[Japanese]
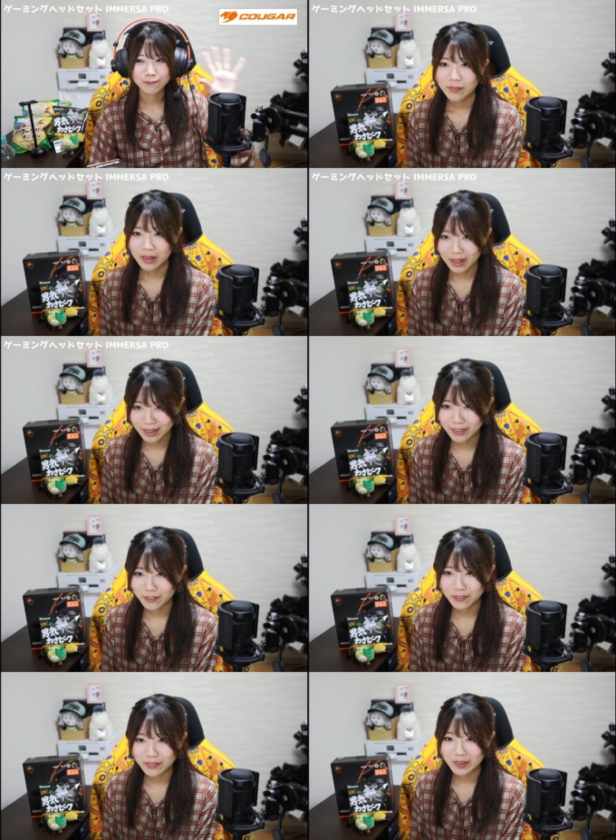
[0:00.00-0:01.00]
はい。
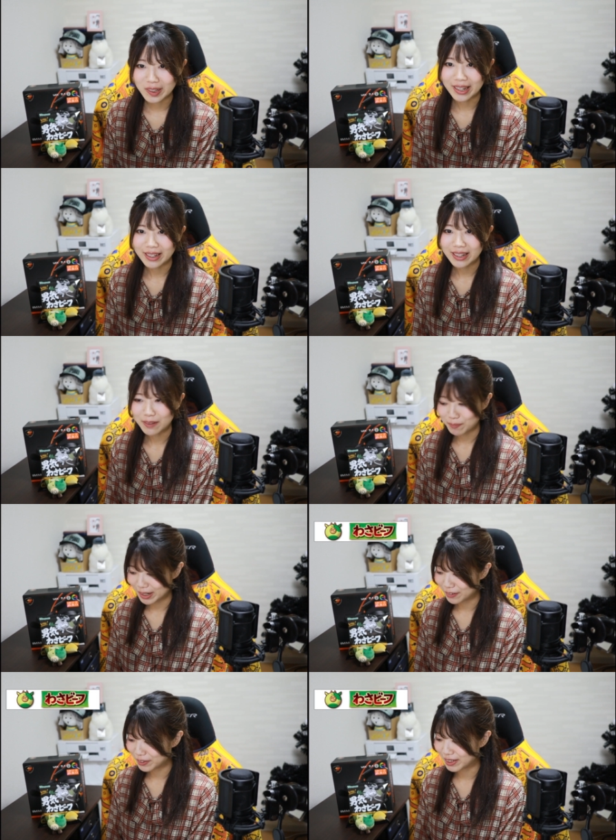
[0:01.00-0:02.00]
ということで、
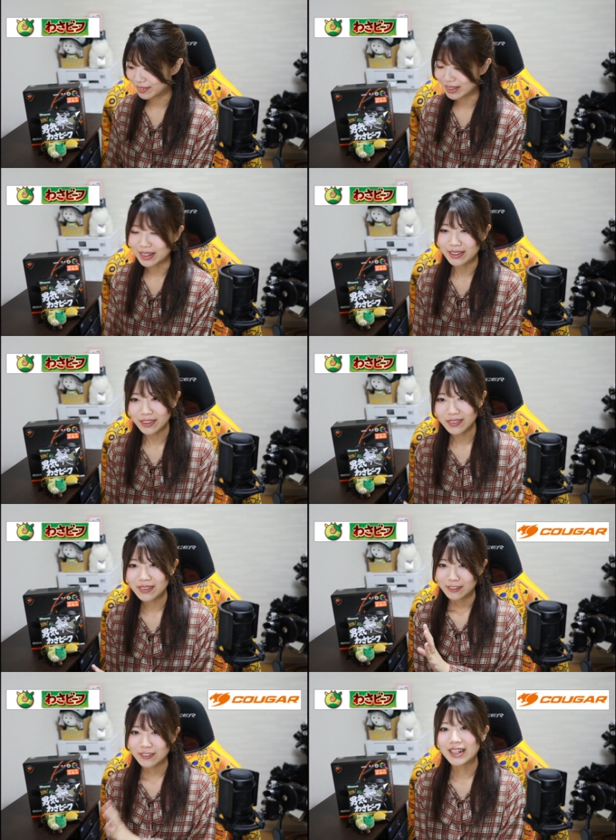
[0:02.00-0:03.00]
山吉さんと
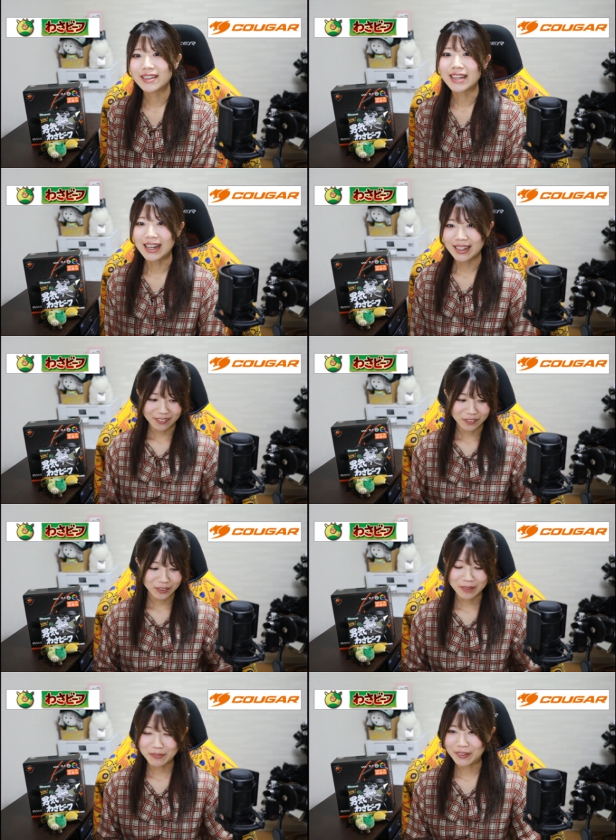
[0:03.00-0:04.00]
久我さん。こ
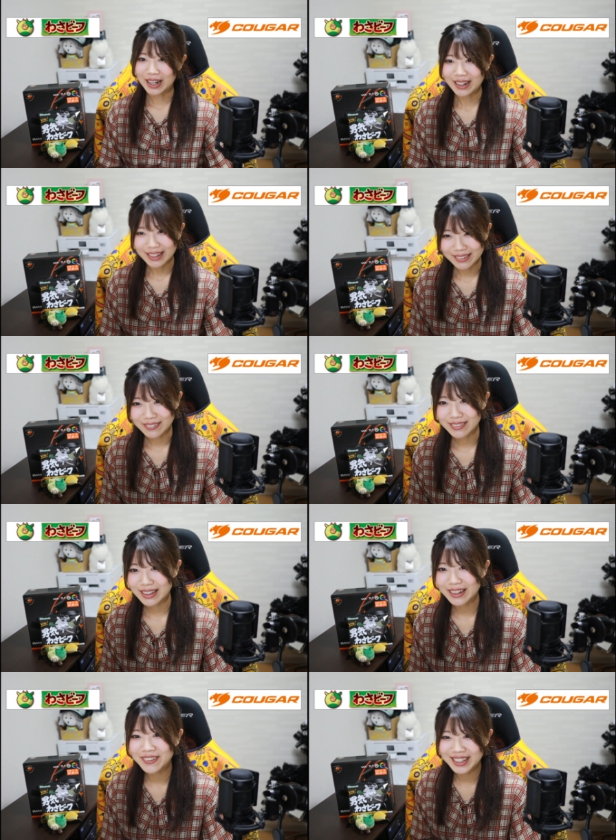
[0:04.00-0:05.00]
の度はありがとうござ
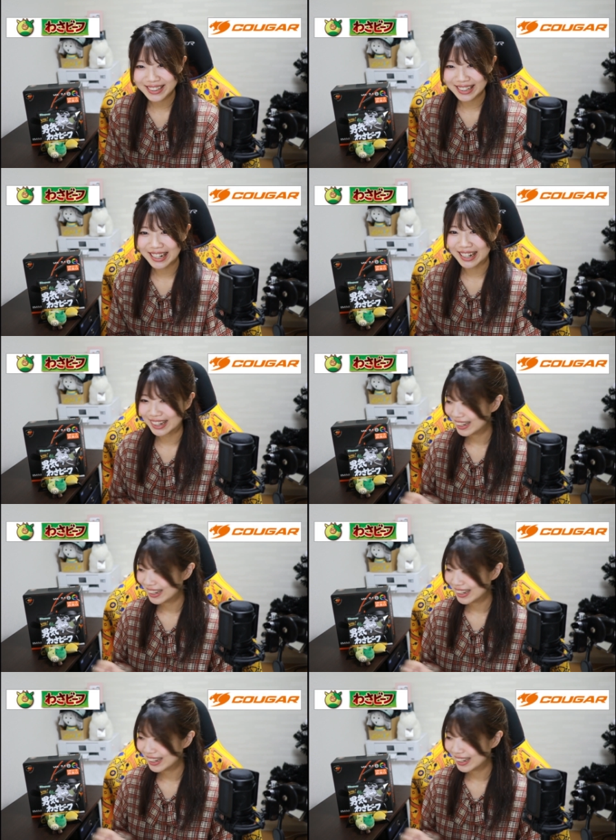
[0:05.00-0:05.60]
いました。